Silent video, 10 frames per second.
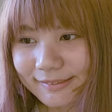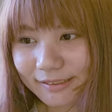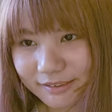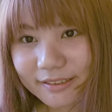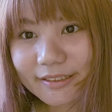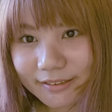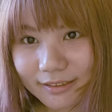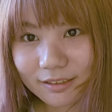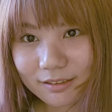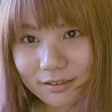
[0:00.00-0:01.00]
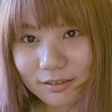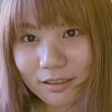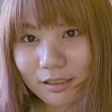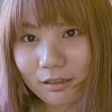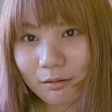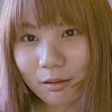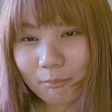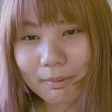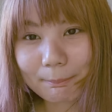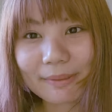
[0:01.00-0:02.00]
เสียงที่ได้ยินเนี่ย
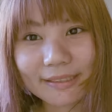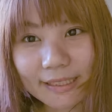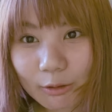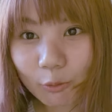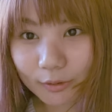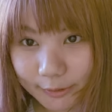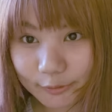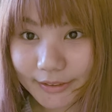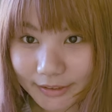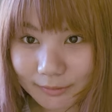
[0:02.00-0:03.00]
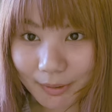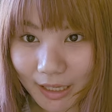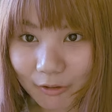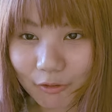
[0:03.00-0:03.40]
มันเป็นแค่เราคนเดียวได้ยินหรือเปล่า